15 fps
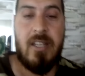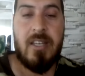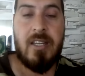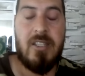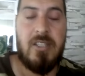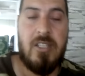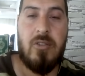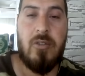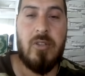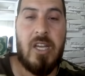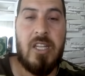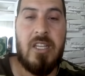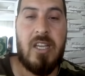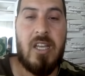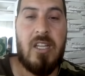hareket ediyor.
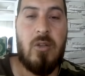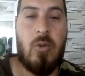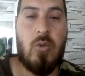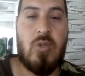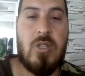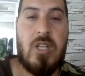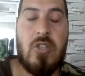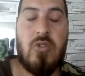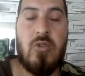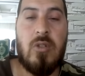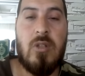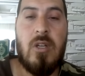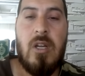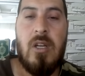Kendi kendine dosya açıyor.